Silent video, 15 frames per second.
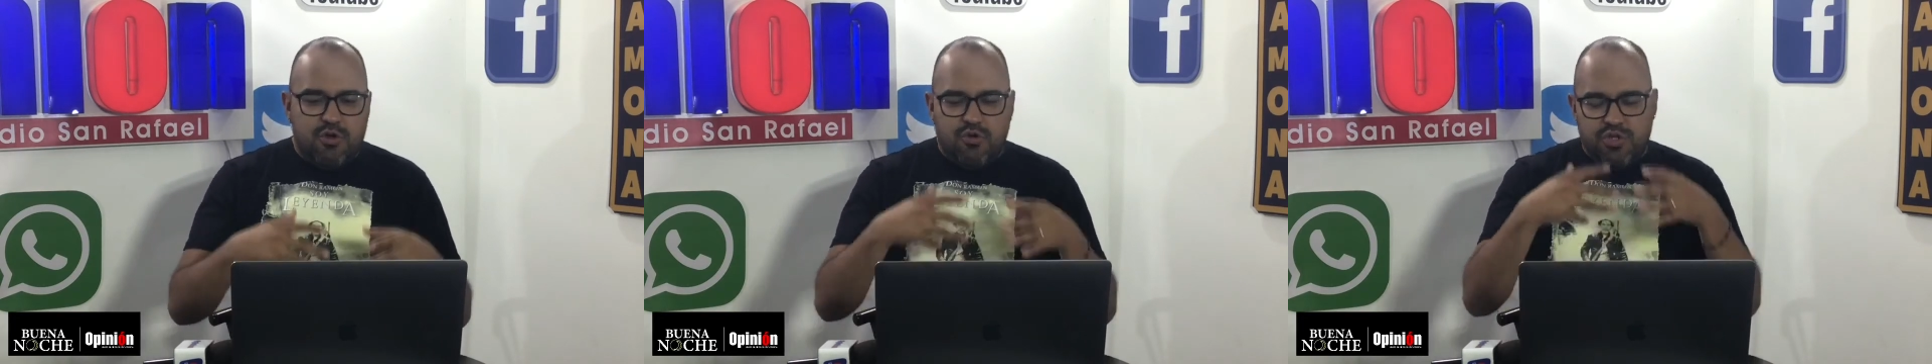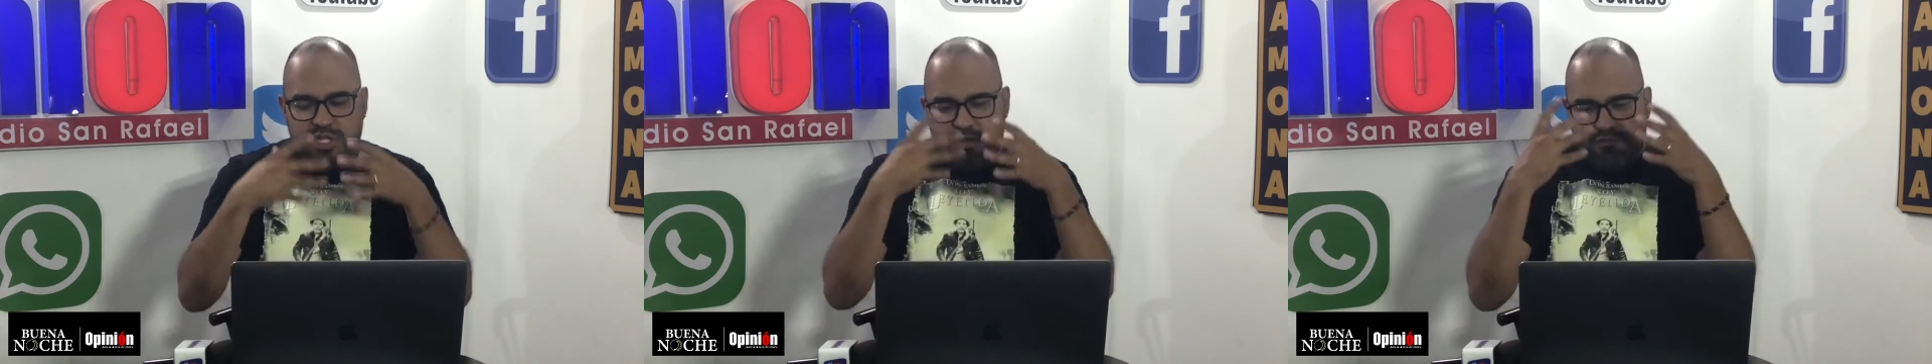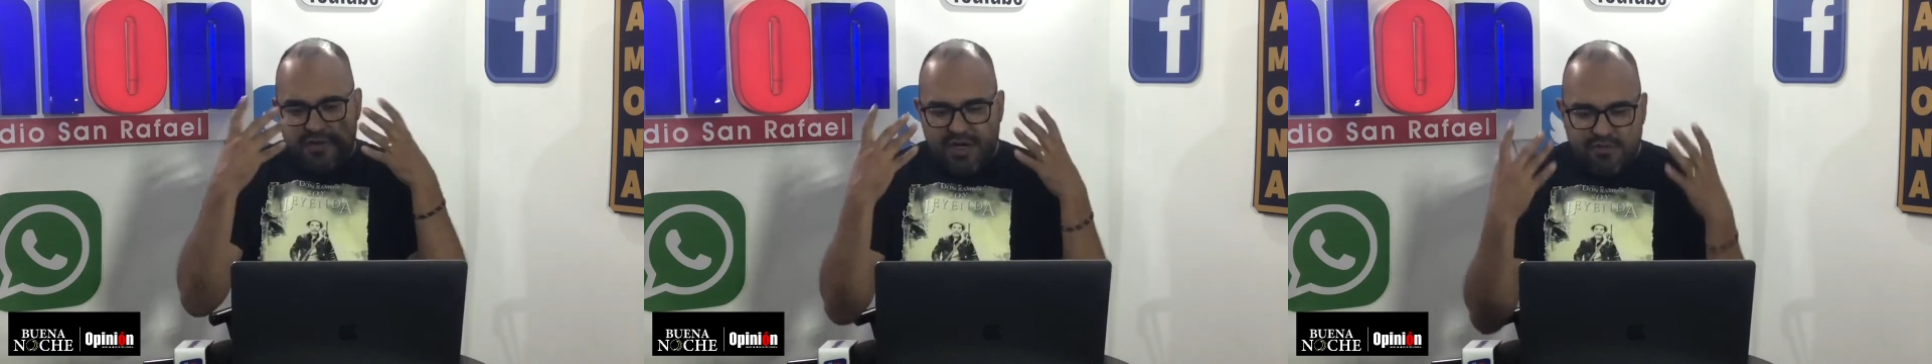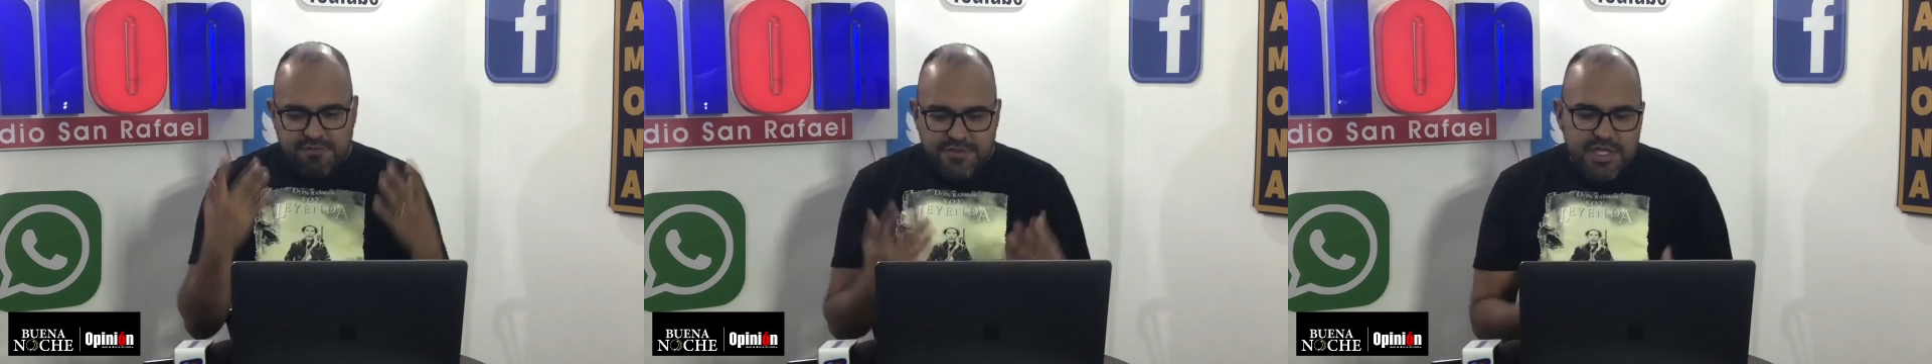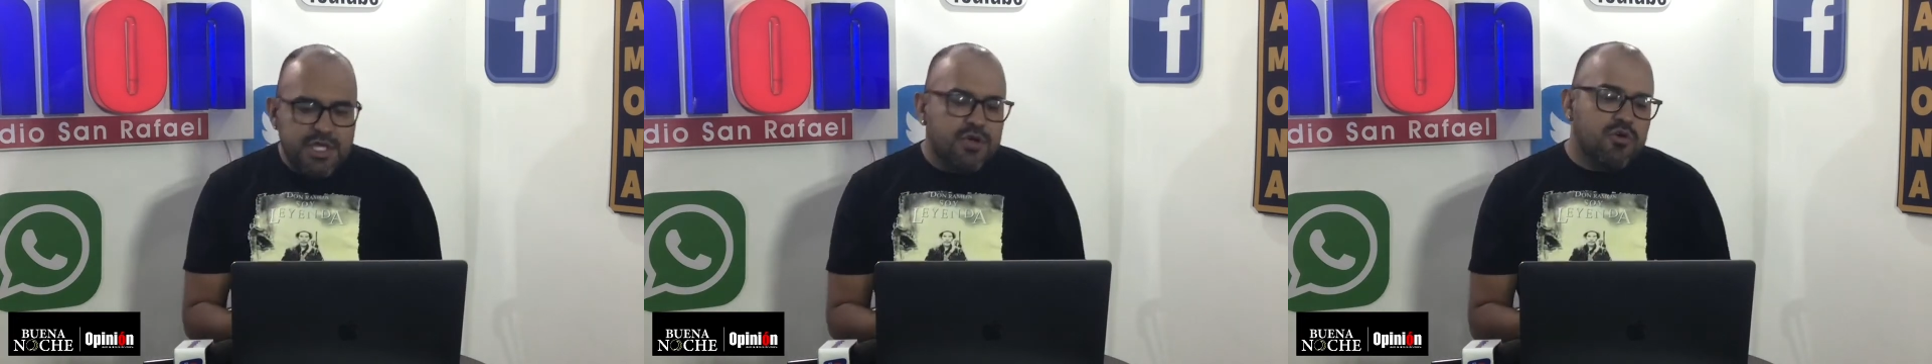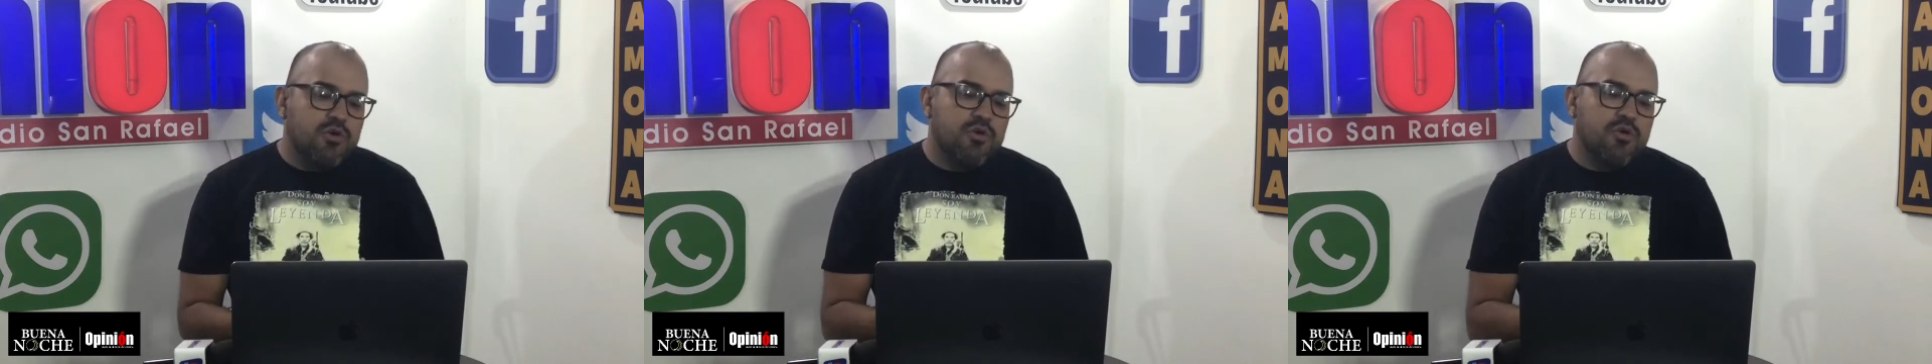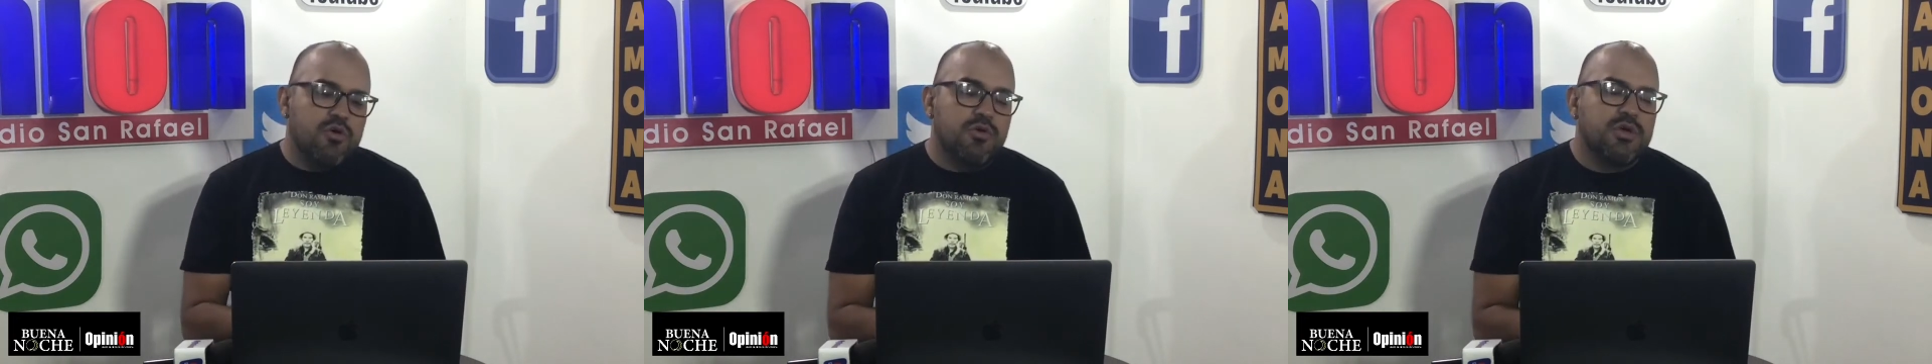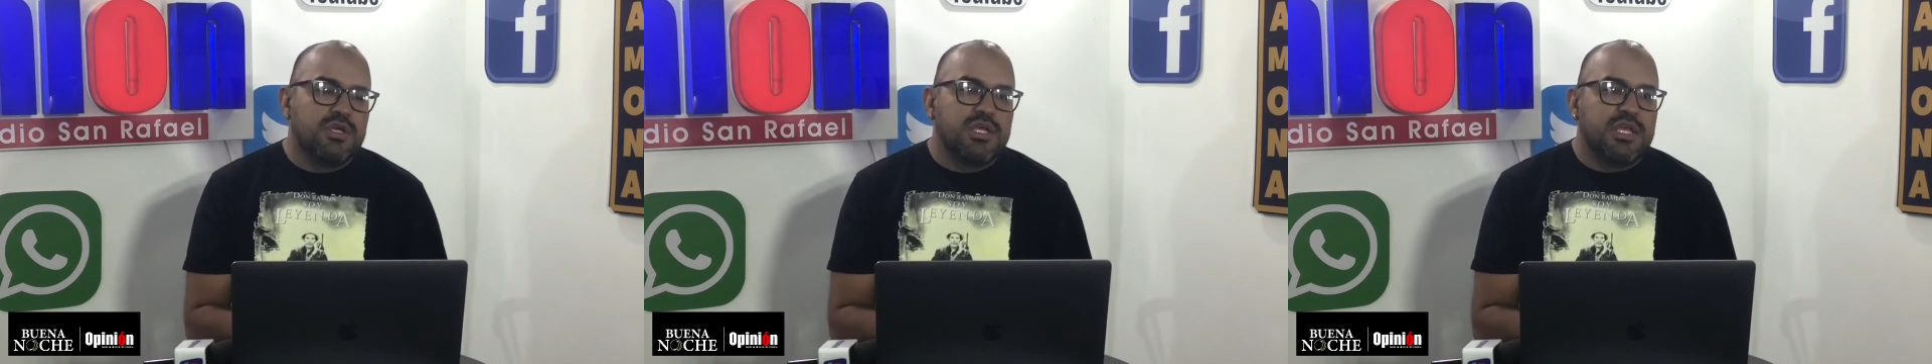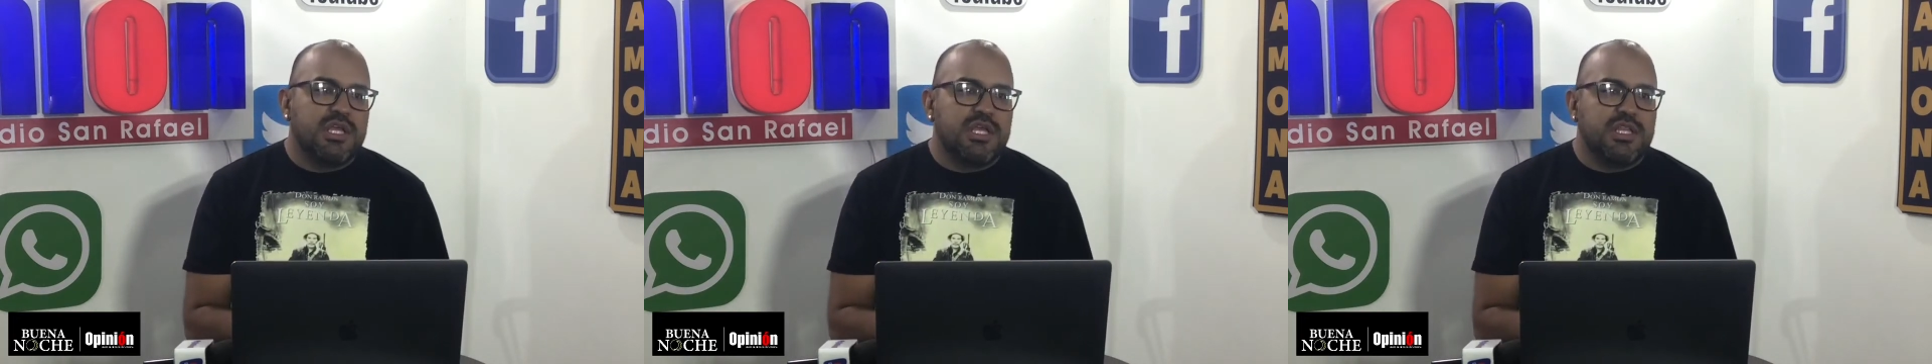con el barbijo, eh,